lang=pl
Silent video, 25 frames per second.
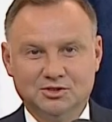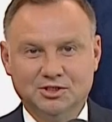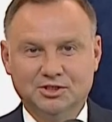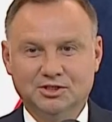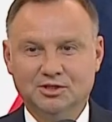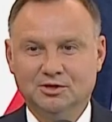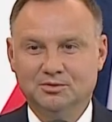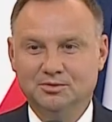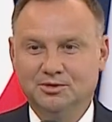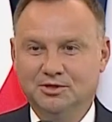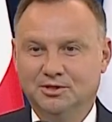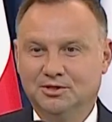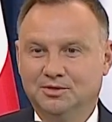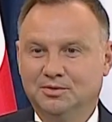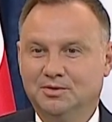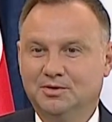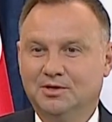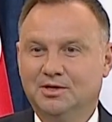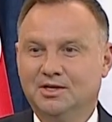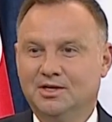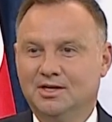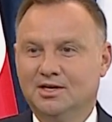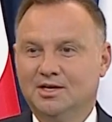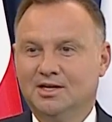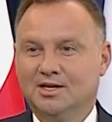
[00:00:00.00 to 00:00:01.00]
Dzień dobry.
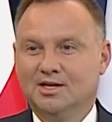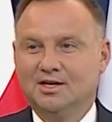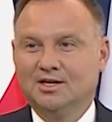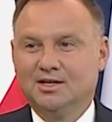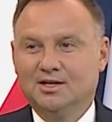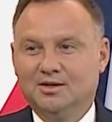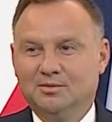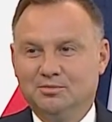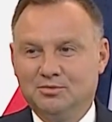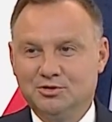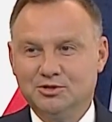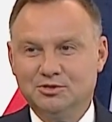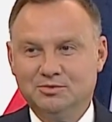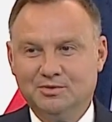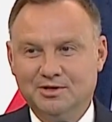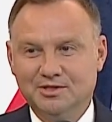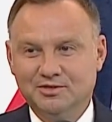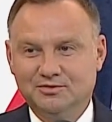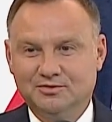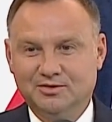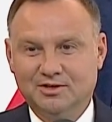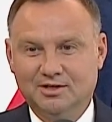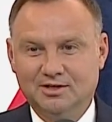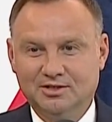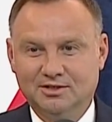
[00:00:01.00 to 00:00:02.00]
Proszę
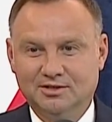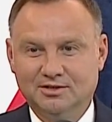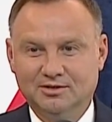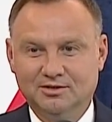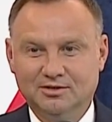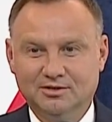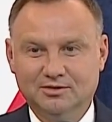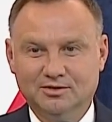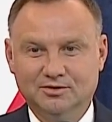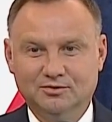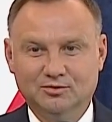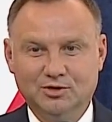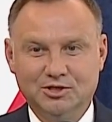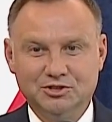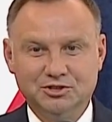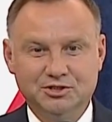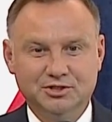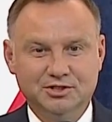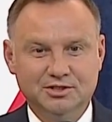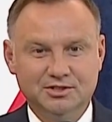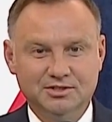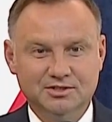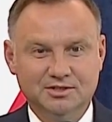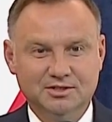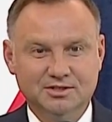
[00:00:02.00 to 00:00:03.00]
Państwa,
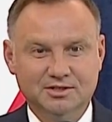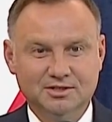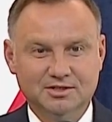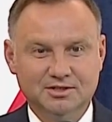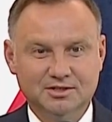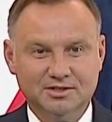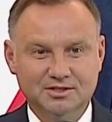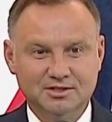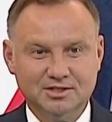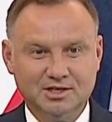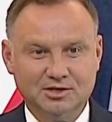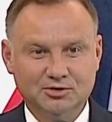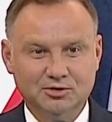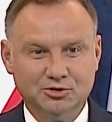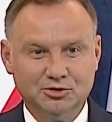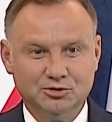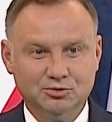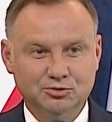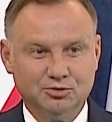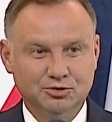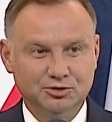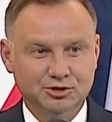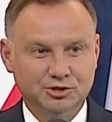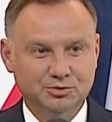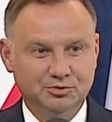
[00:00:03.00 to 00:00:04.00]
właśnie
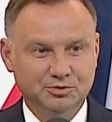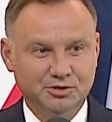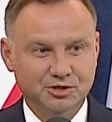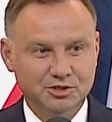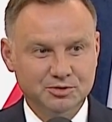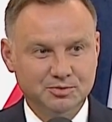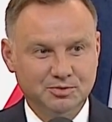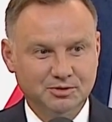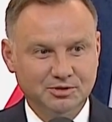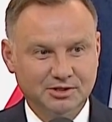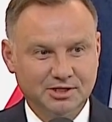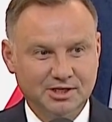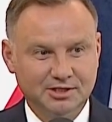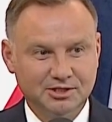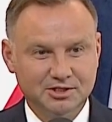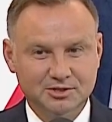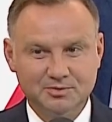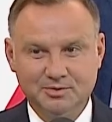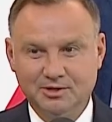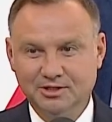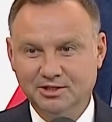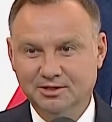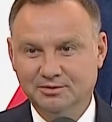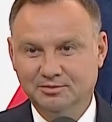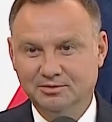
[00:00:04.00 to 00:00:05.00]
zakończyło się moje spotkanie z
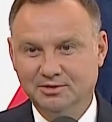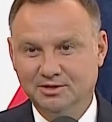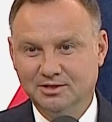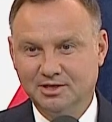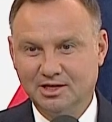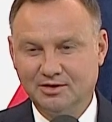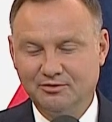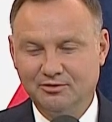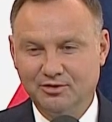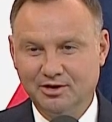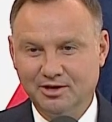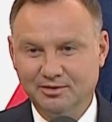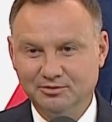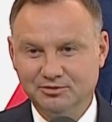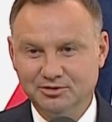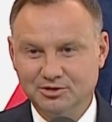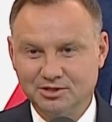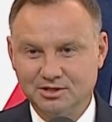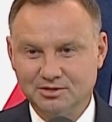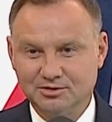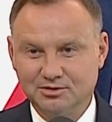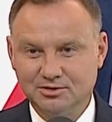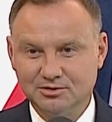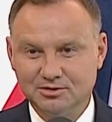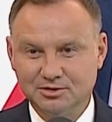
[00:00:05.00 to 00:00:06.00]
panem Rafałem
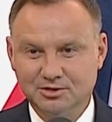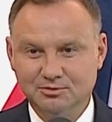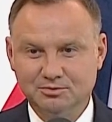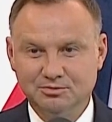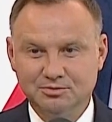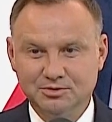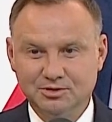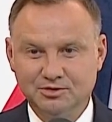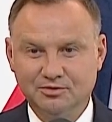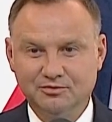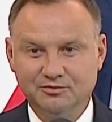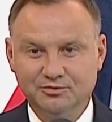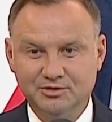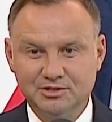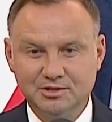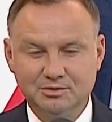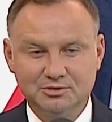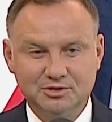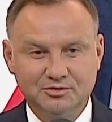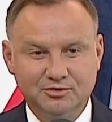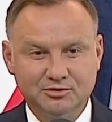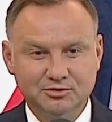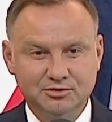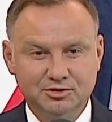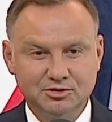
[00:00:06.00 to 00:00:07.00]
Trzaskowskim,
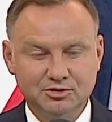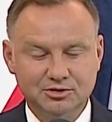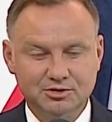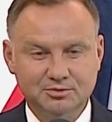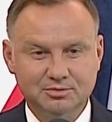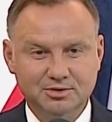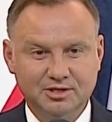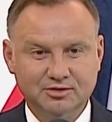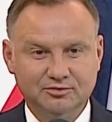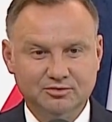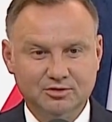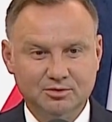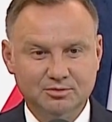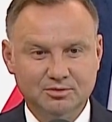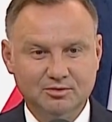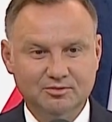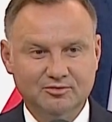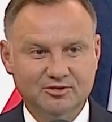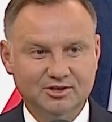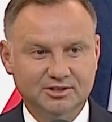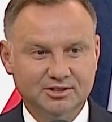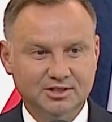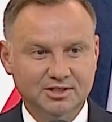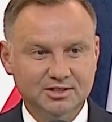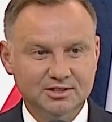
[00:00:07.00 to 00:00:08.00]
wiceprzewodniczącym Platformy
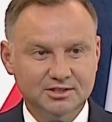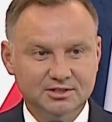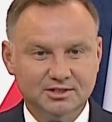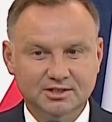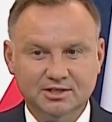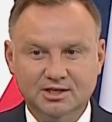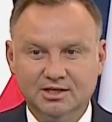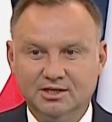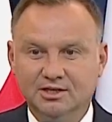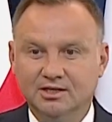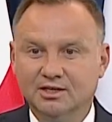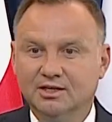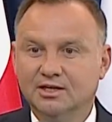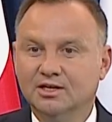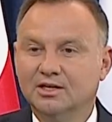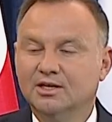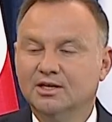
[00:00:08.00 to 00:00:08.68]
Obywatelskiej, ale